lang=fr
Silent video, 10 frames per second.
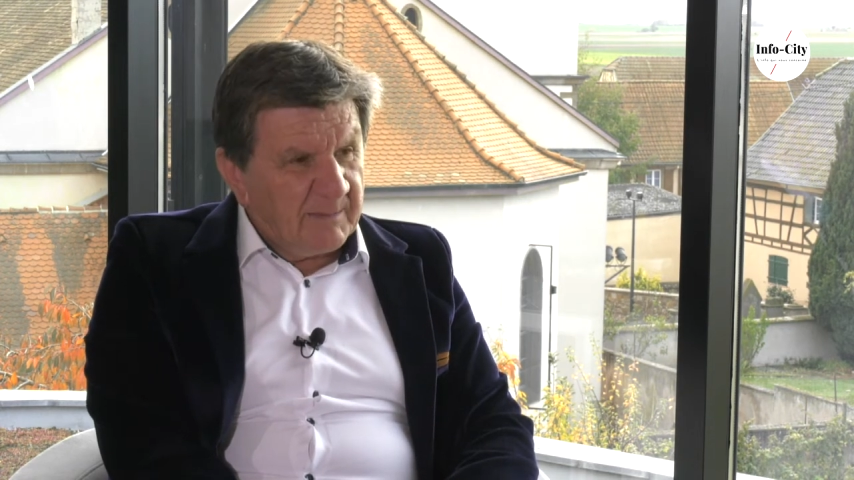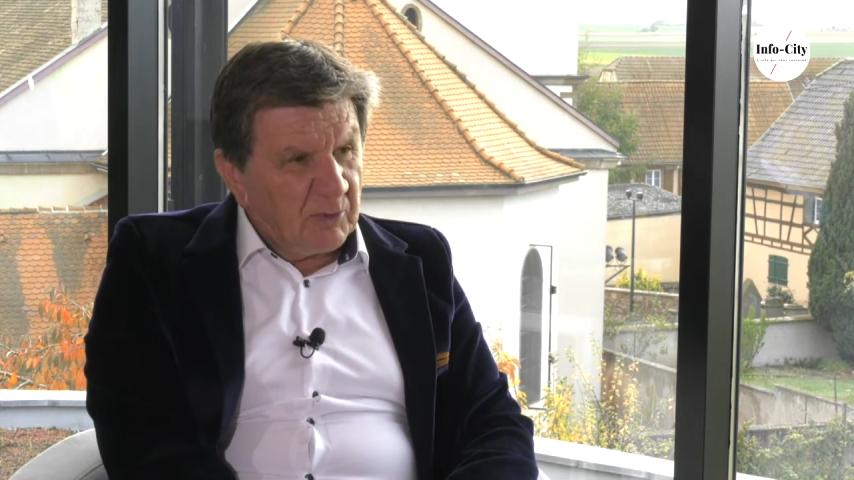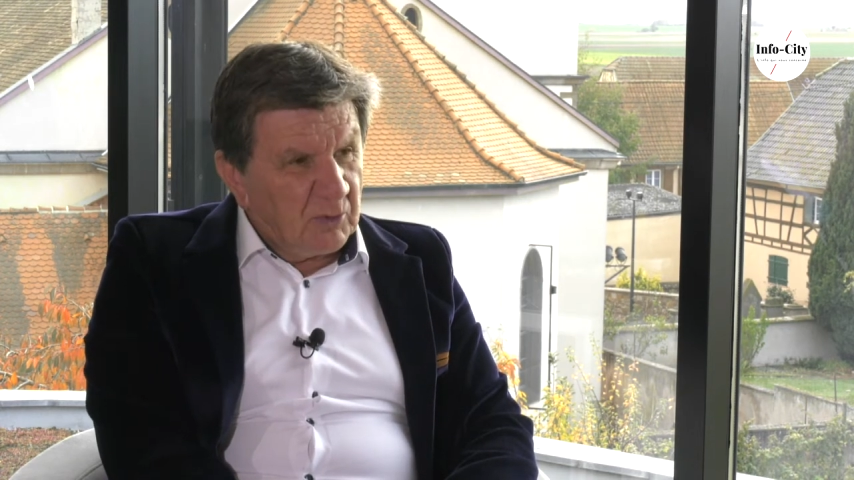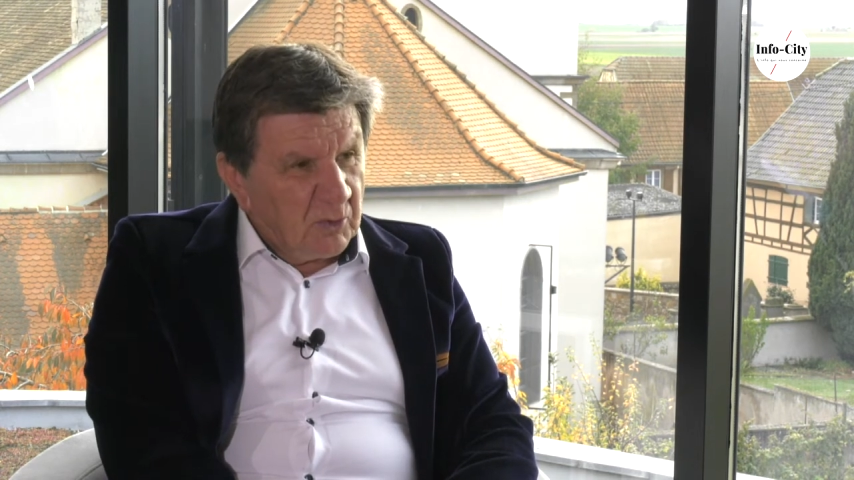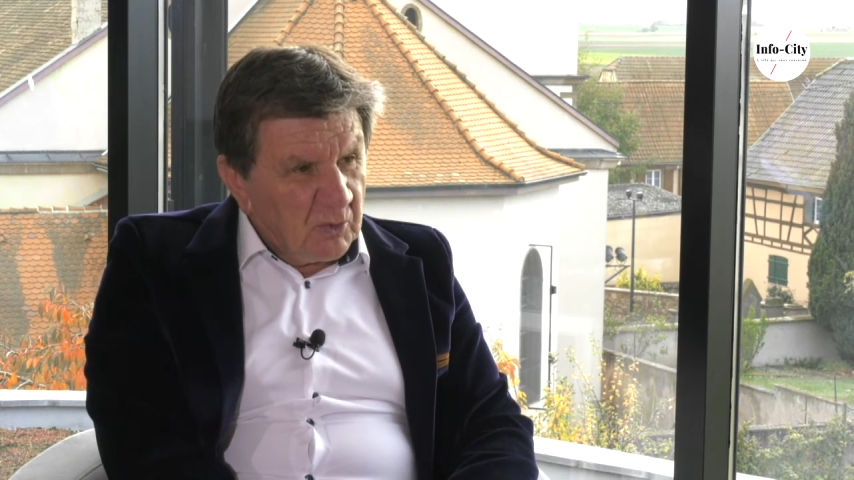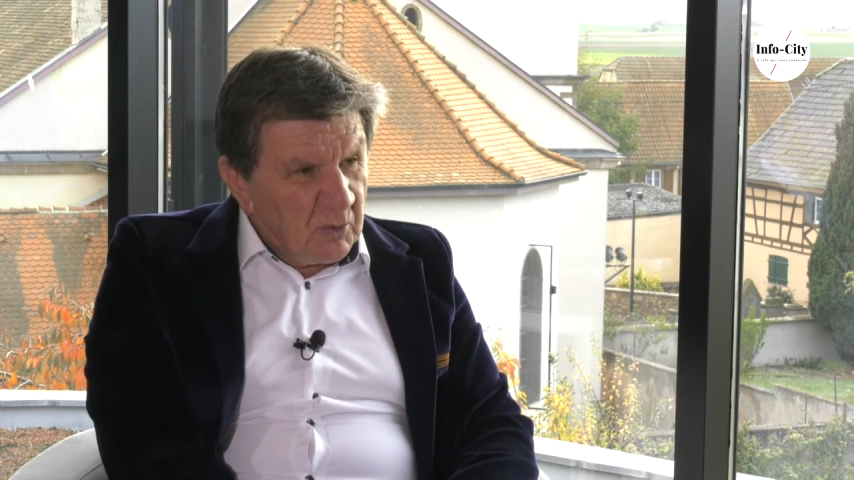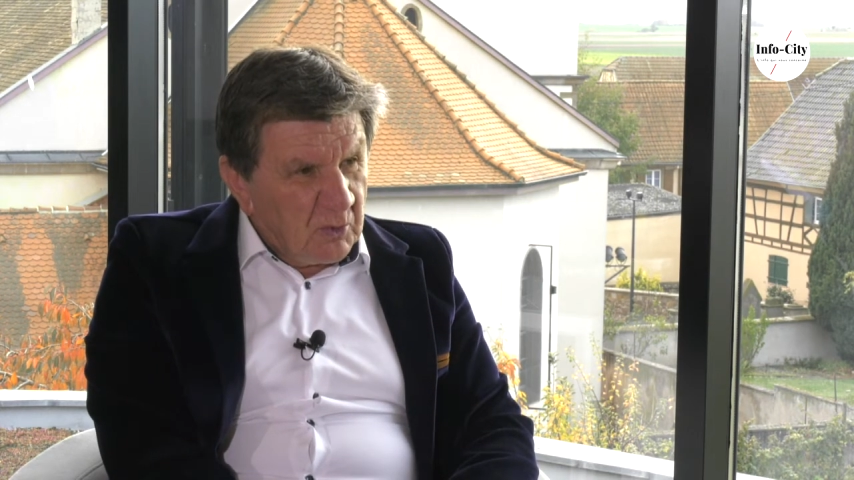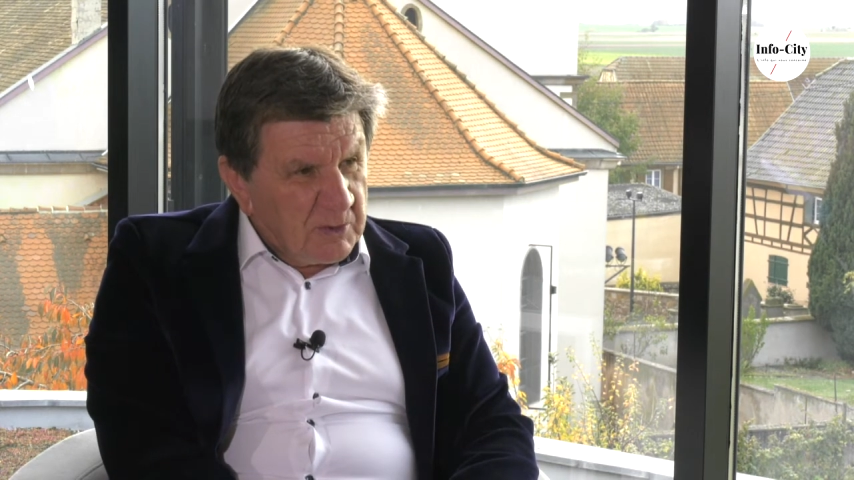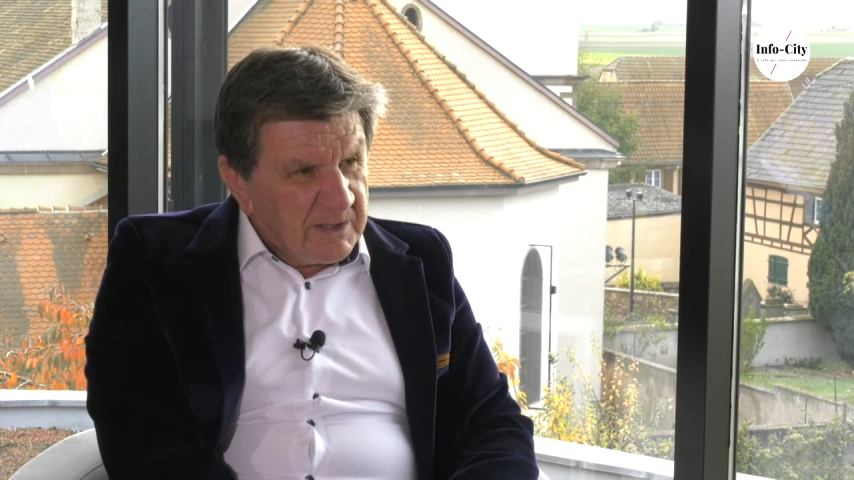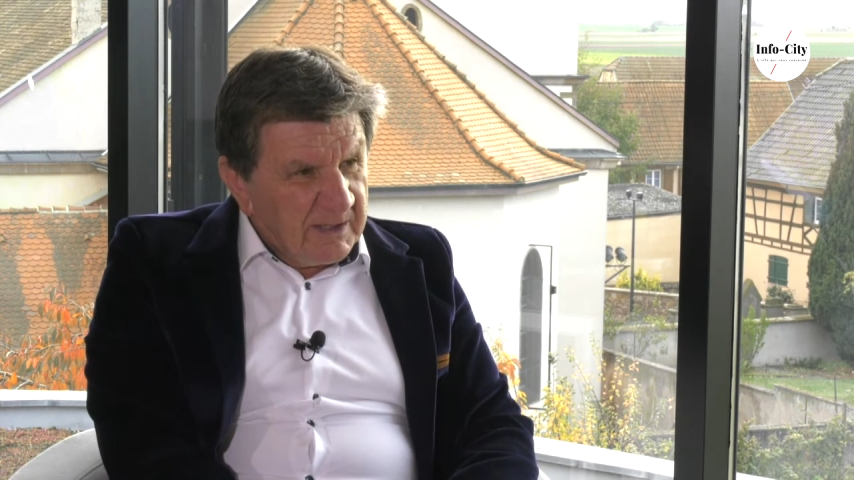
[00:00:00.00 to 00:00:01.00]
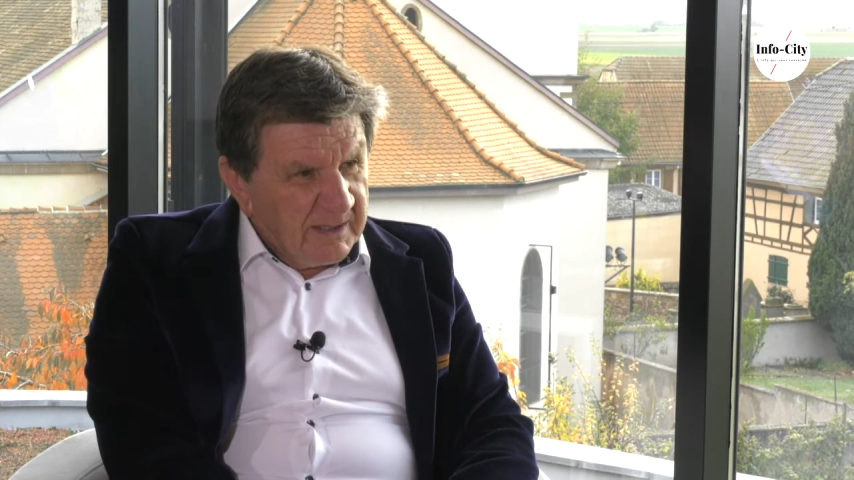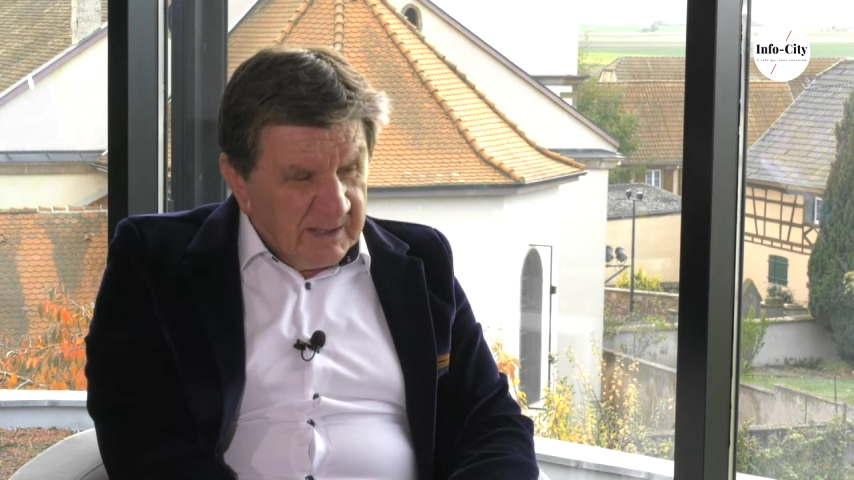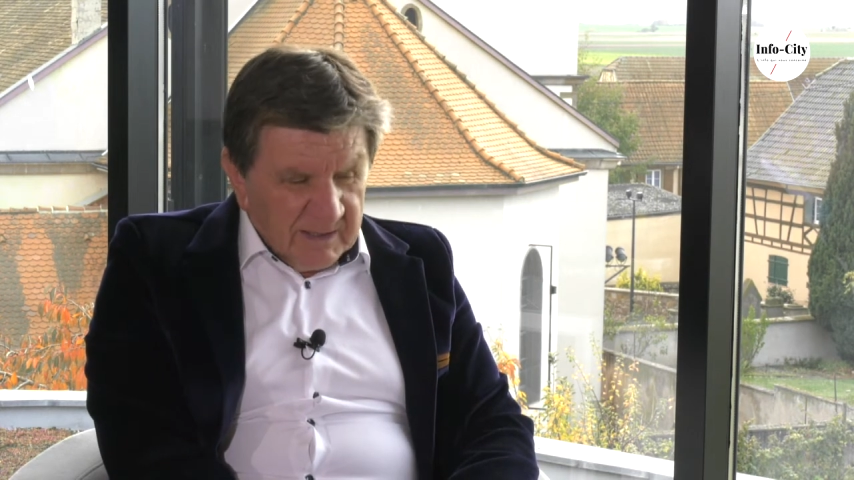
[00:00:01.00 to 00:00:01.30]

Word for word: impôts de Toulouse.